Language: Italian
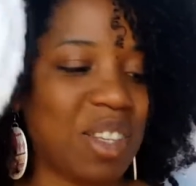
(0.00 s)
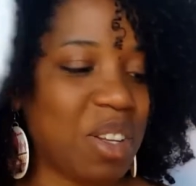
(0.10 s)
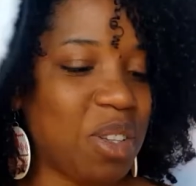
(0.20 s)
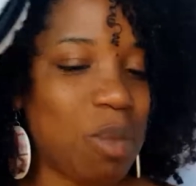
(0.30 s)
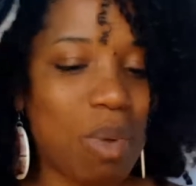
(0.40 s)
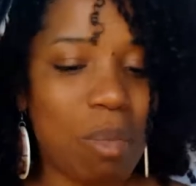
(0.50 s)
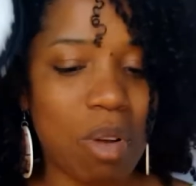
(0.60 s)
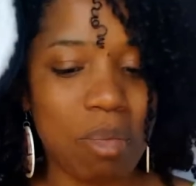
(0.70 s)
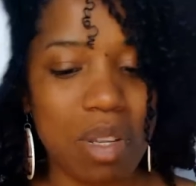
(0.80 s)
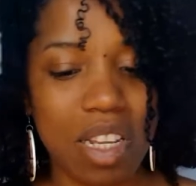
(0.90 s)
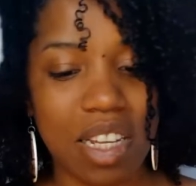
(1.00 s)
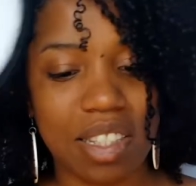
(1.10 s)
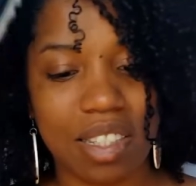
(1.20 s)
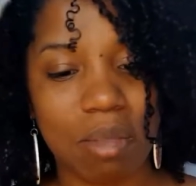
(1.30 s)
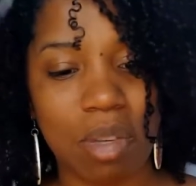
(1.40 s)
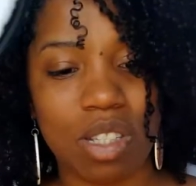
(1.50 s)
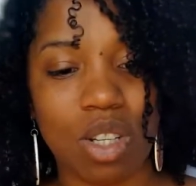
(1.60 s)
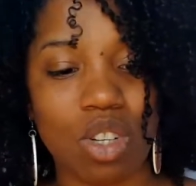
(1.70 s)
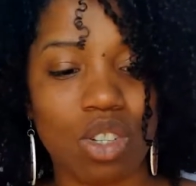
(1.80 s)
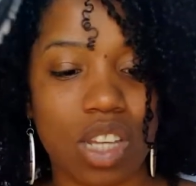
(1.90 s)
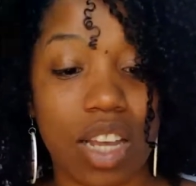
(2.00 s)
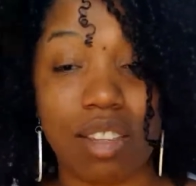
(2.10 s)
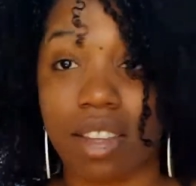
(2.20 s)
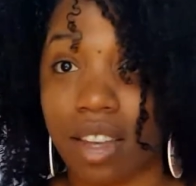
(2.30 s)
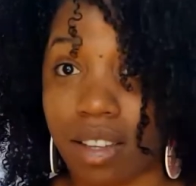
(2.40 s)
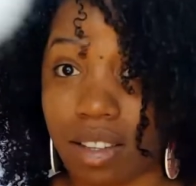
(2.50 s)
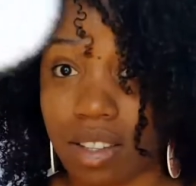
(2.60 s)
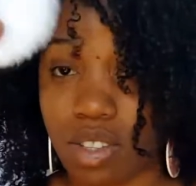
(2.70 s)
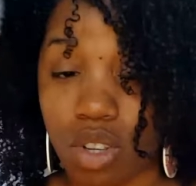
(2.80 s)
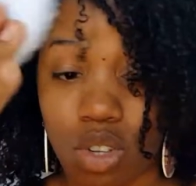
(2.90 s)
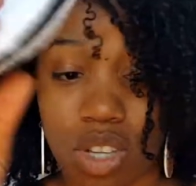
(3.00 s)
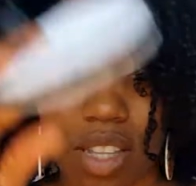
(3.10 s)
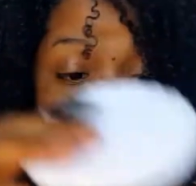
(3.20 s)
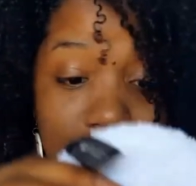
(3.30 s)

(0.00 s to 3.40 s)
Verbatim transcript: sono super morbidissime, sono sette sono 7